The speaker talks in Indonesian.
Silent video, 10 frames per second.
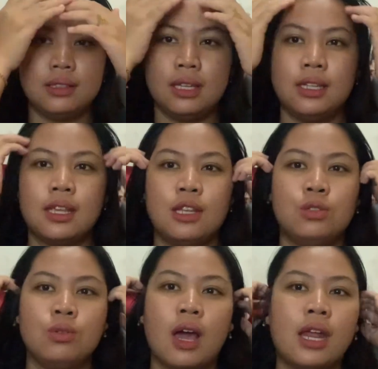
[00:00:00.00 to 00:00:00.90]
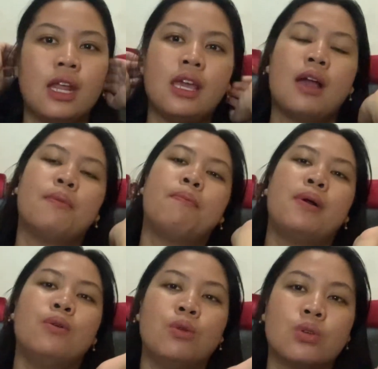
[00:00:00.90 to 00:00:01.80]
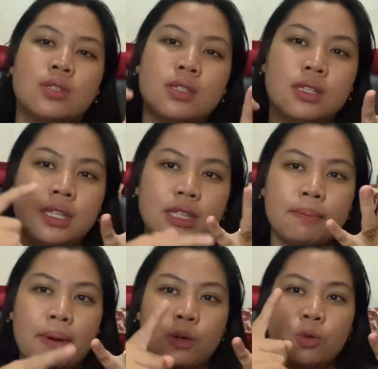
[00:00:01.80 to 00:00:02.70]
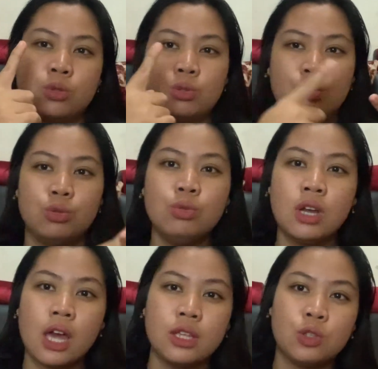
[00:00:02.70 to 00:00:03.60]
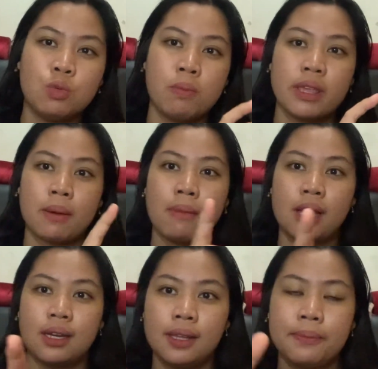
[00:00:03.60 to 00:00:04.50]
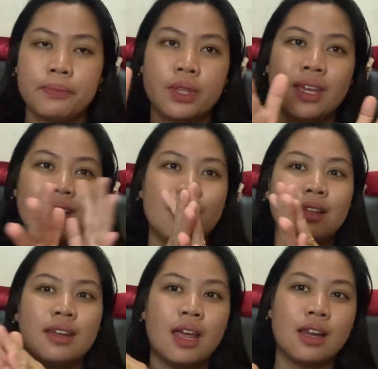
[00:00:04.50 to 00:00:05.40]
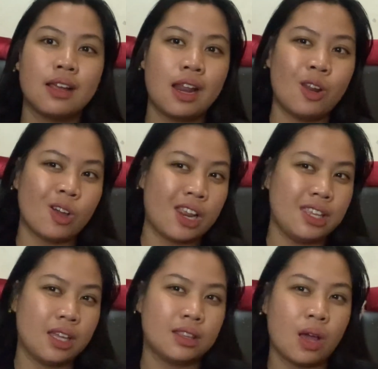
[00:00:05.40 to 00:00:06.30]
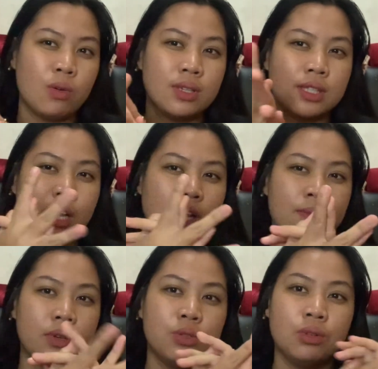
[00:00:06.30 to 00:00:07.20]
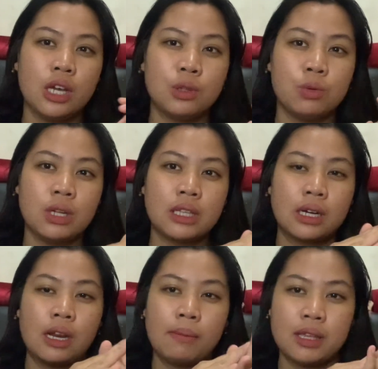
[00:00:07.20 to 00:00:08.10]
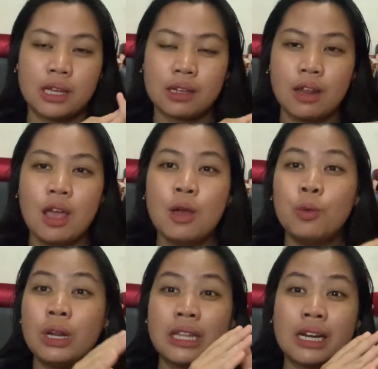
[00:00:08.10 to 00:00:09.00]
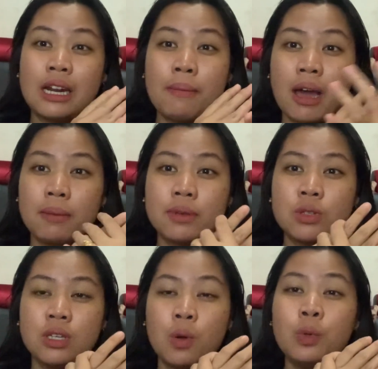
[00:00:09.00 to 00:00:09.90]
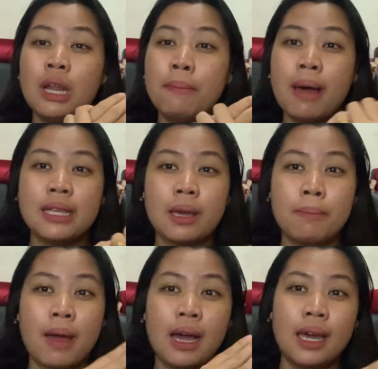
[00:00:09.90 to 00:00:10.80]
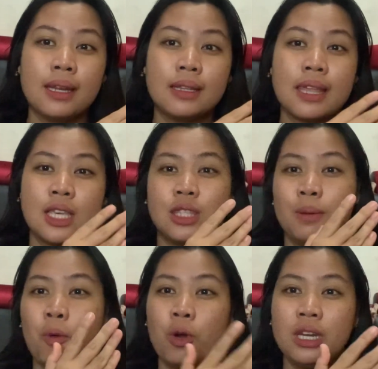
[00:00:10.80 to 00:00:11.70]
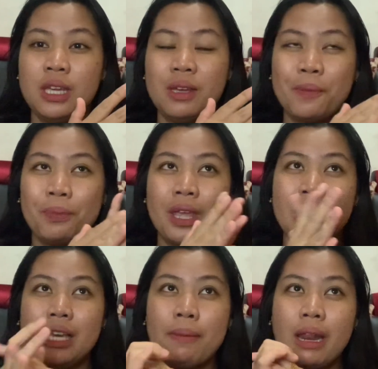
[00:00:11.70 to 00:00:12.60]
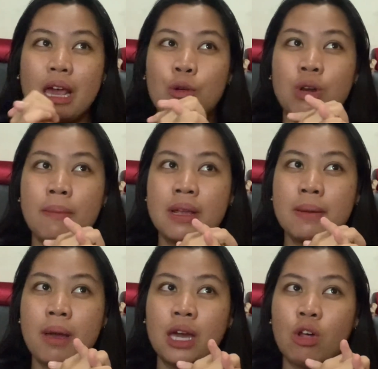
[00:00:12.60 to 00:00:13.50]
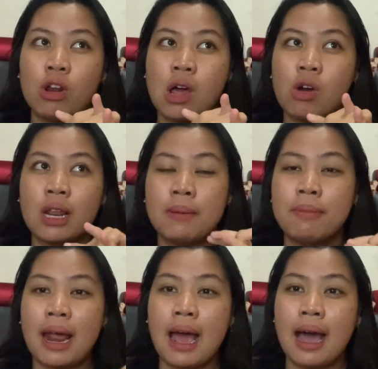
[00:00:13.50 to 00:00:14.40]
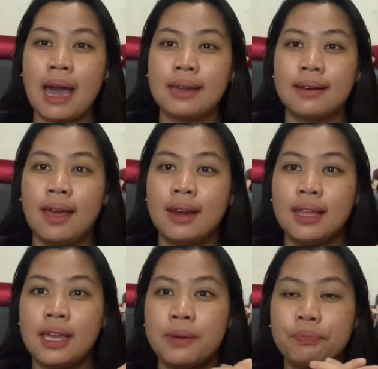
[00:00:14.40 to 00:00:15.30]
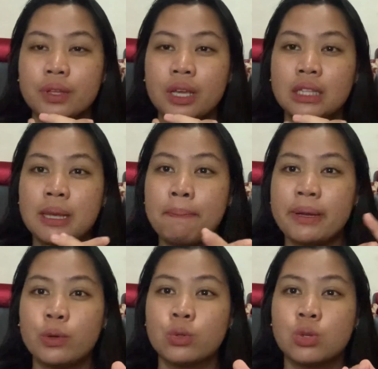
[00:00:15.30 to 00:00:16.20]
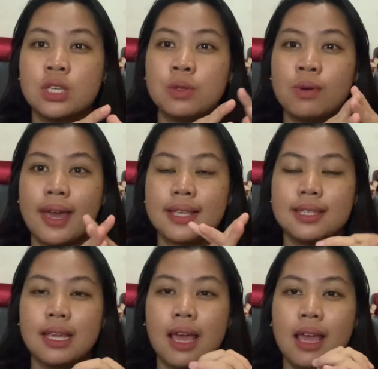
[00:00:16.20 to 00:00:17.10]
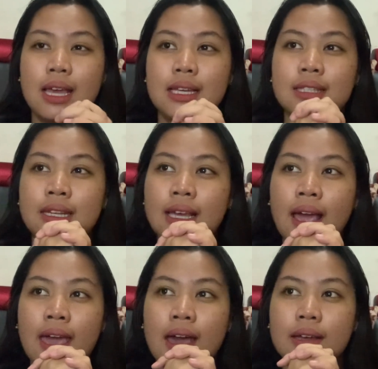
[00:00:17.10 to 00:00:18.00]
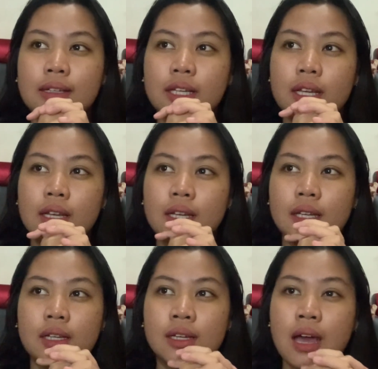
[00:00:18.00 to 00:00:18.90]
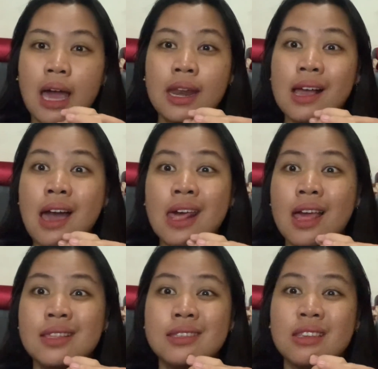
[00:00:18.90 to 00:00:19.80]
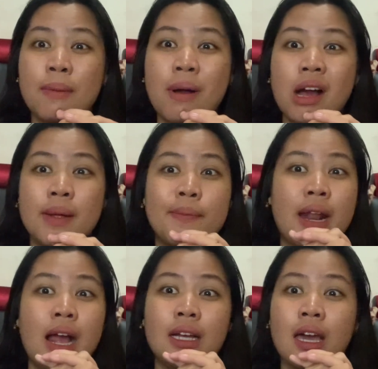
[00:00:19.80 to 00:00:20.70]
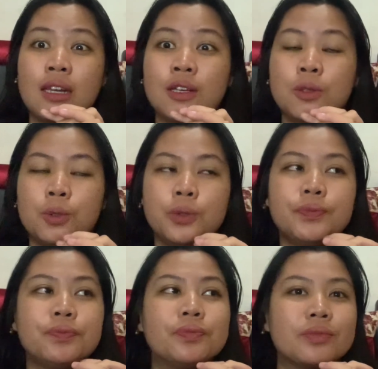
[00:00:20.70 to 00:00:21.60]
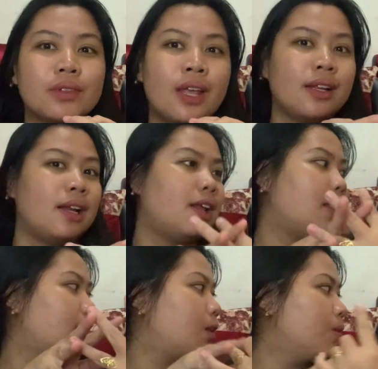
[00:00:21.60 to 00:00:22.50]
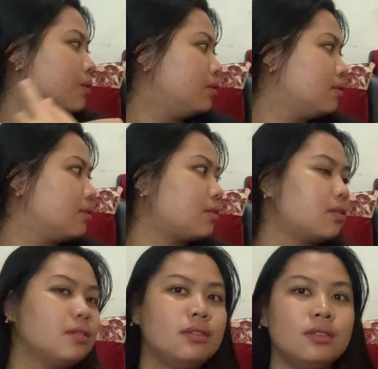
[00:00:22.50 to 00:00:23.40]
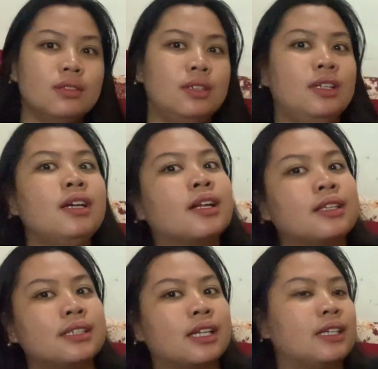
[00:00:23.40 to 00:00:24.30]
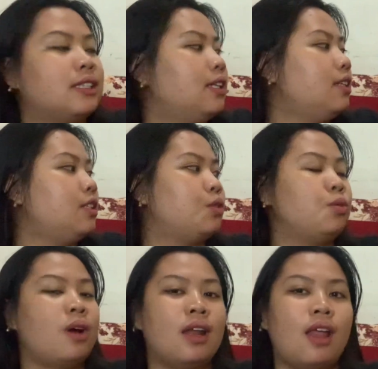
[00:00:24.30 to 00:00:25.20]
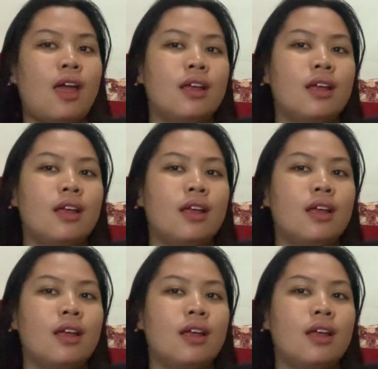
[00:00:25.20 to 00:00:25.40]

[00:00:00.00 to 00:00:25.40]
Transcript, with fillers: jadi tadi juga ada yang pengurus di tempat kursus juga di situ banyak banget dan kalau kalian tahu Instagramnya juga itu udah terkenal banyak udah terkenal banget maksudnya udah banyak banget testimoni gimana ya udah banyak banget orang-orang yang berangkat dari tempat kursus itu guys jadi kayak ada garansinya bakalan berangkat gitu dan kalian lihat itu ini kertas-kertas ini di situ juga ada